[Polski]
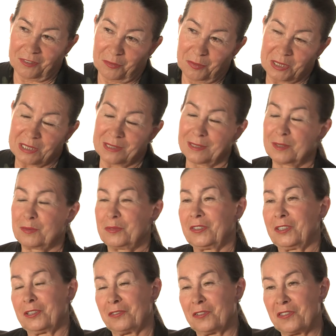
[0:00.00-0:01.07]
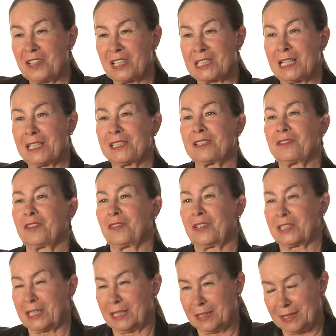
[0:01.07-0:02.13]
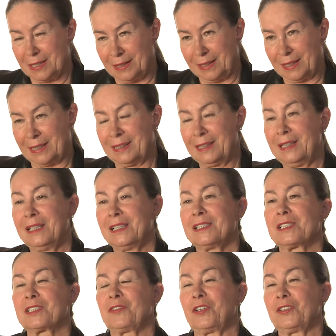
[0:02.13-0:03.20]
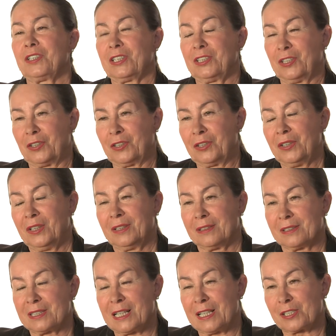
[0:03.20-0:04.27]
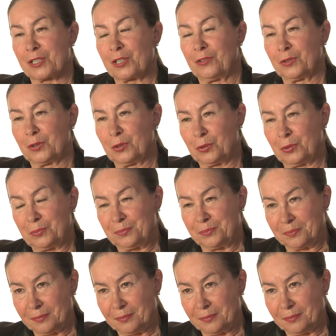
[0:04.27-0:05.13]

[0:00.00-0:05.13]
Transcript: Wobec tego mówię, no wyważajcie, wyważajcie, a ja dzwonię do zarządu